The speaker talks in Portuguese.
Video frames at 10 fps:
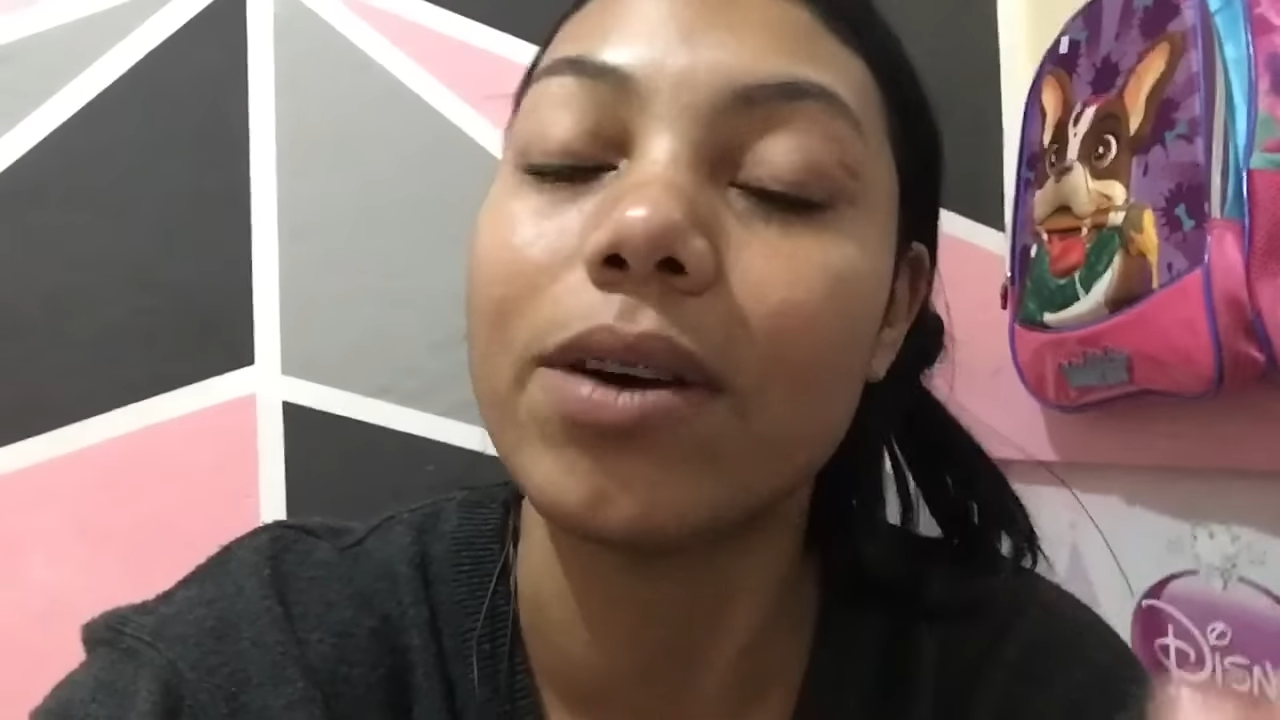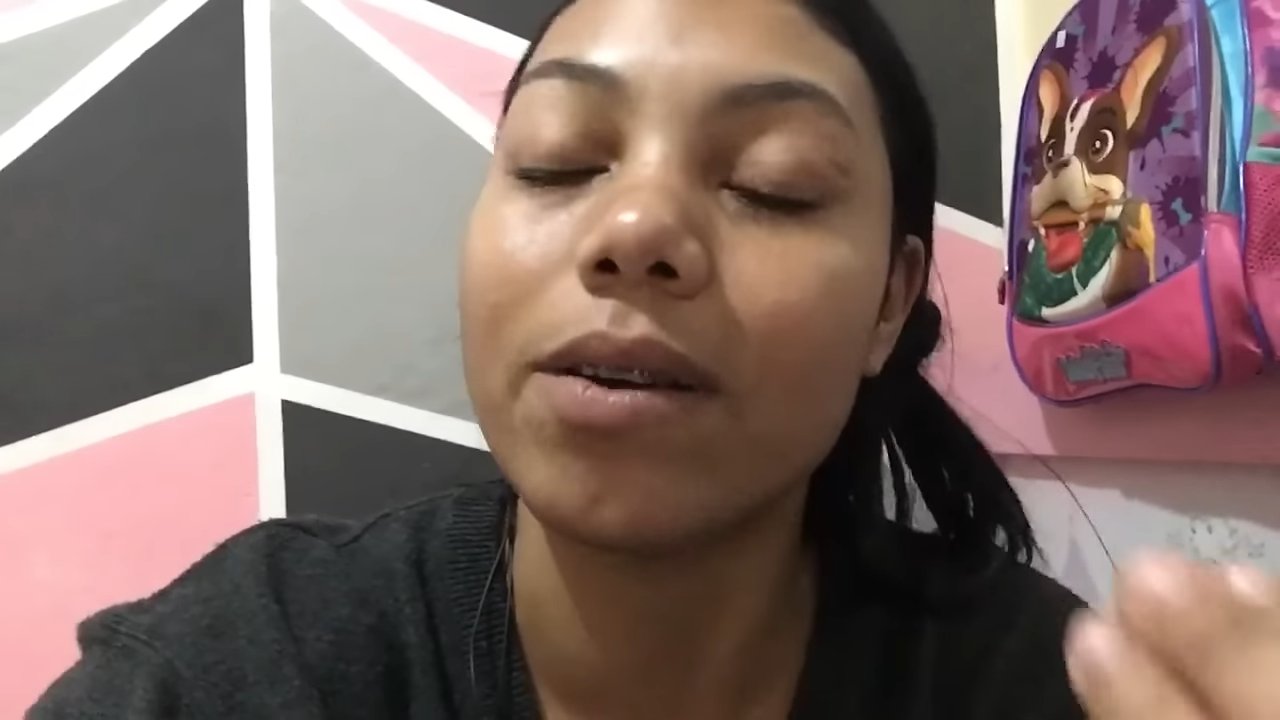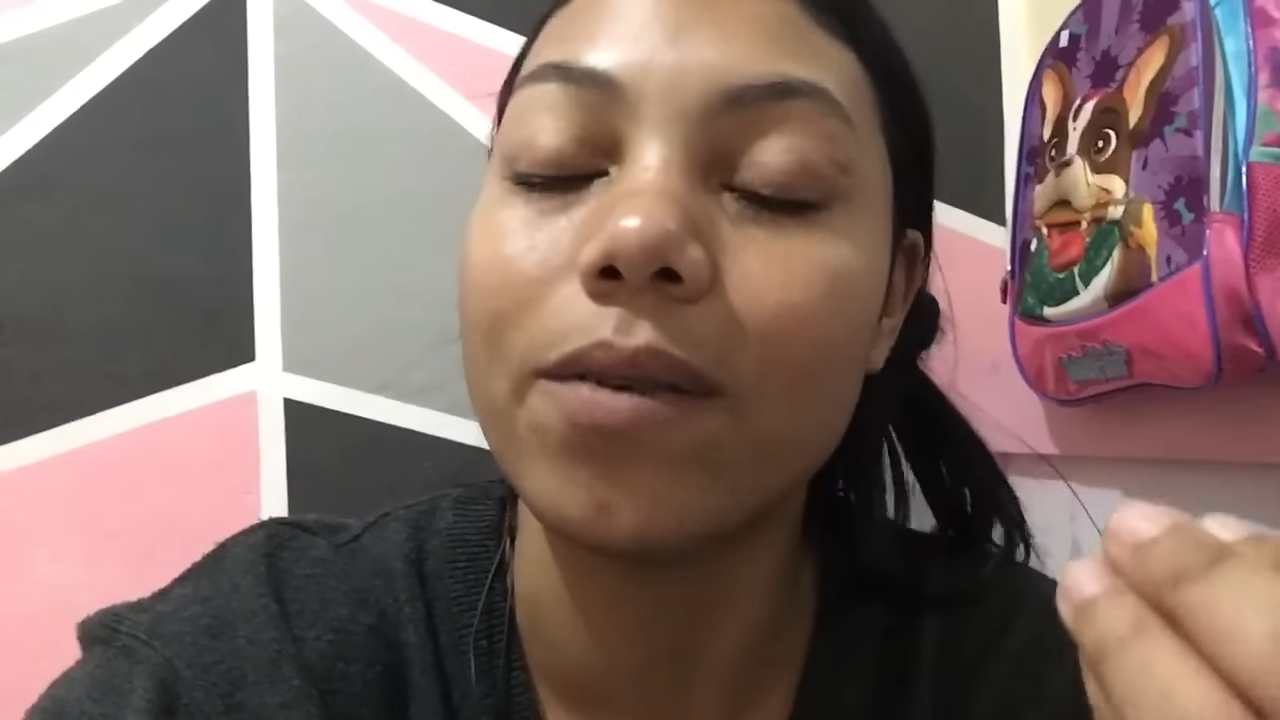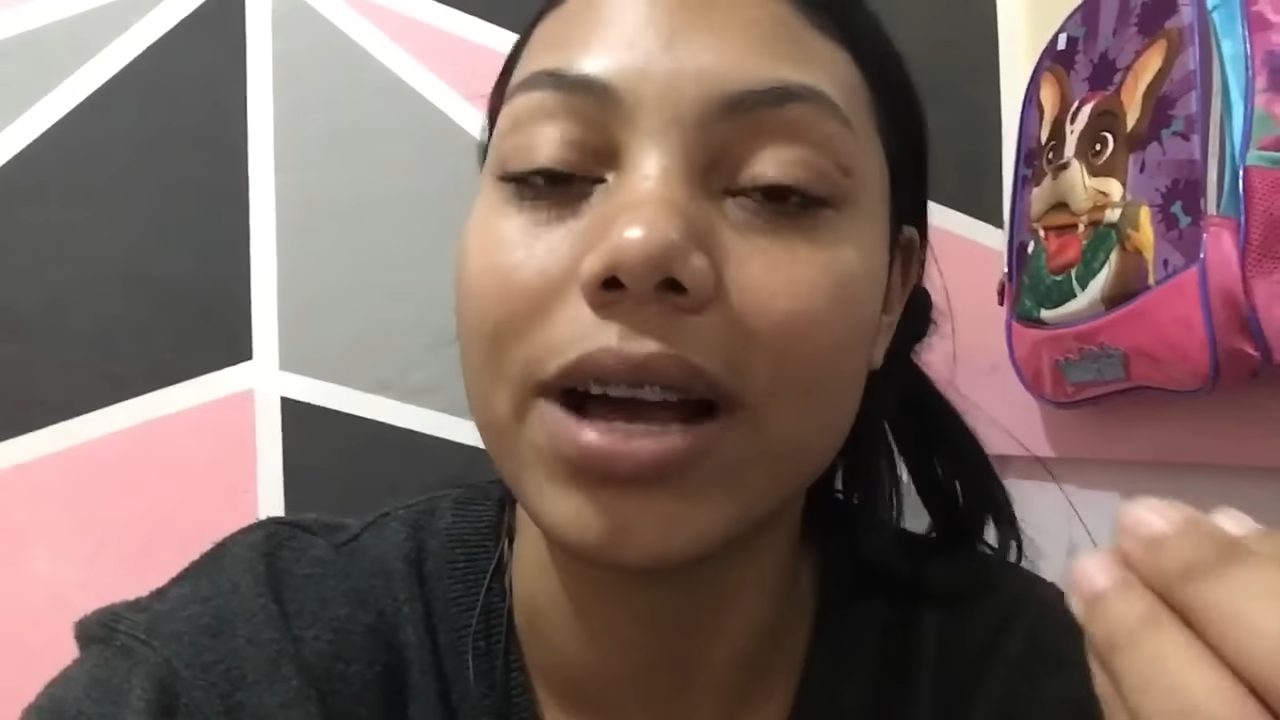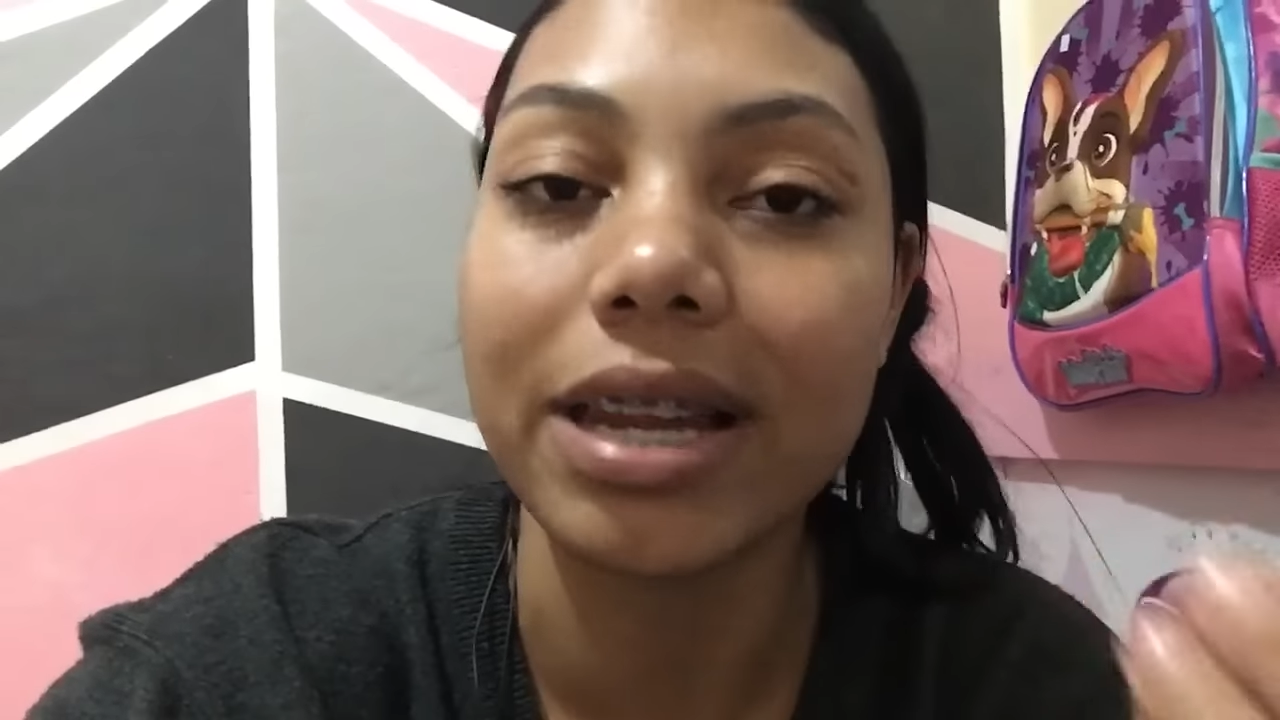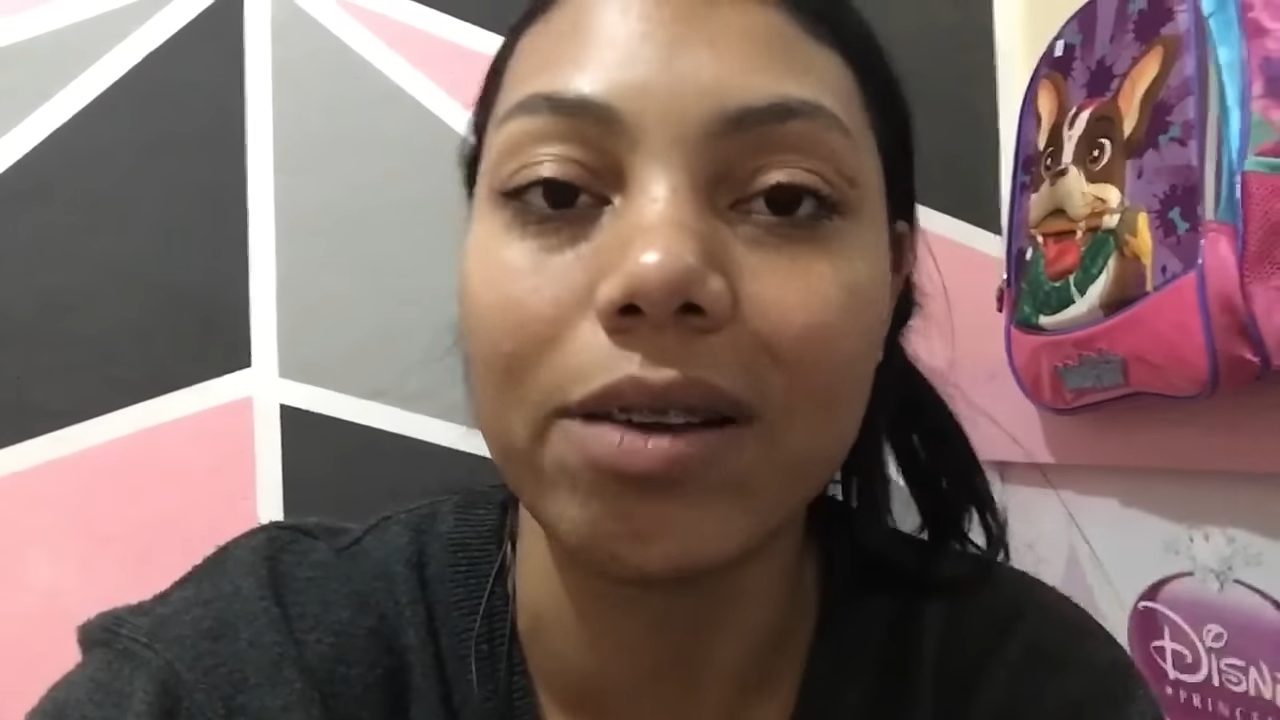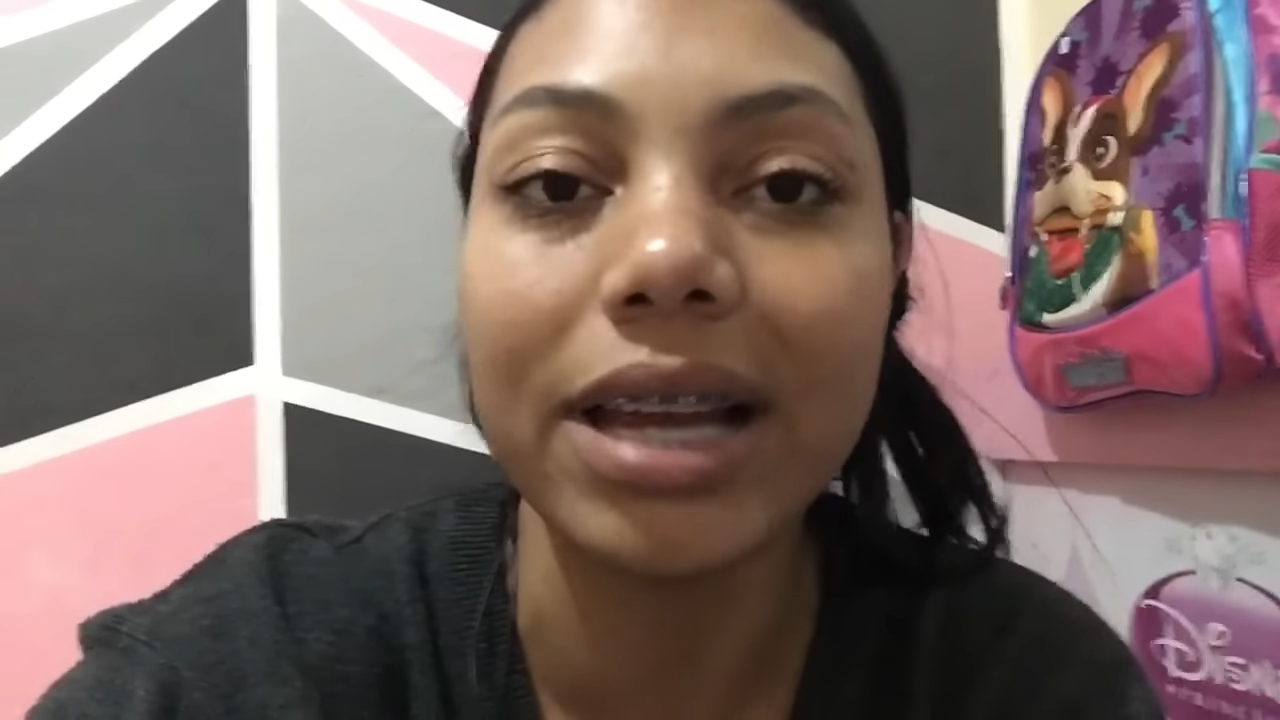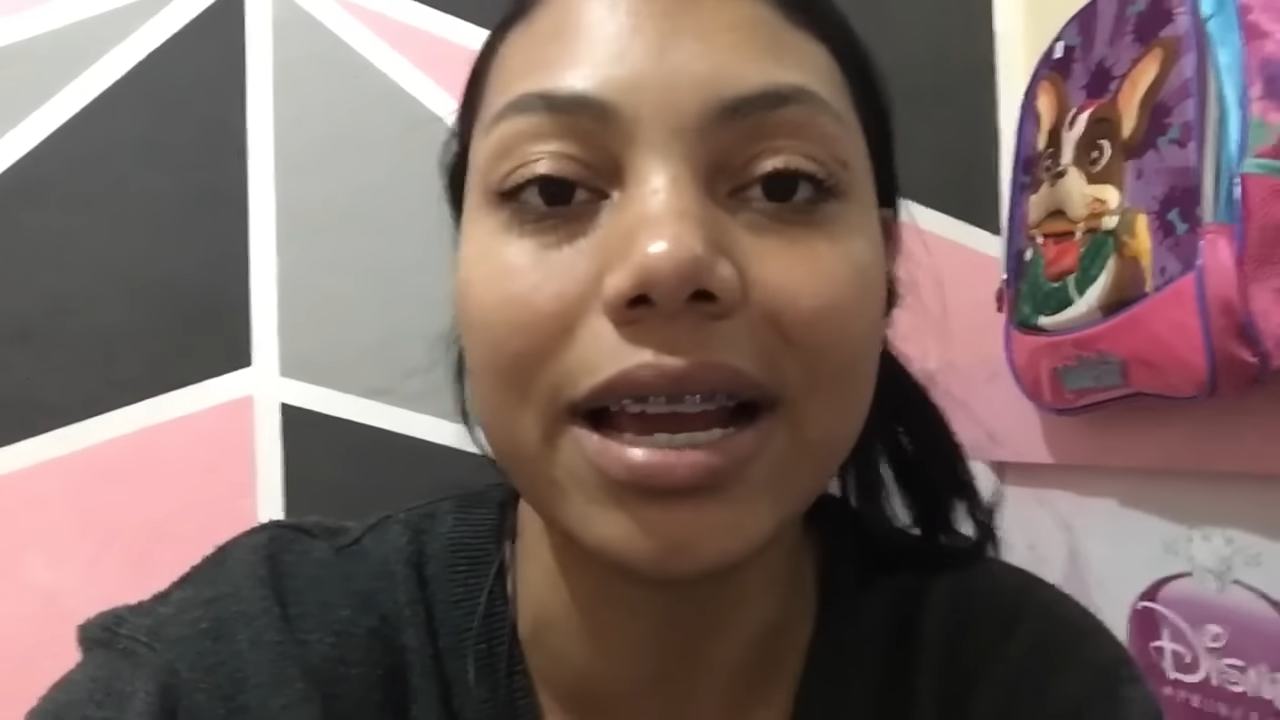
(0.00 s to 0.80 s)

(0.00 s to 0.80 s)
O canal da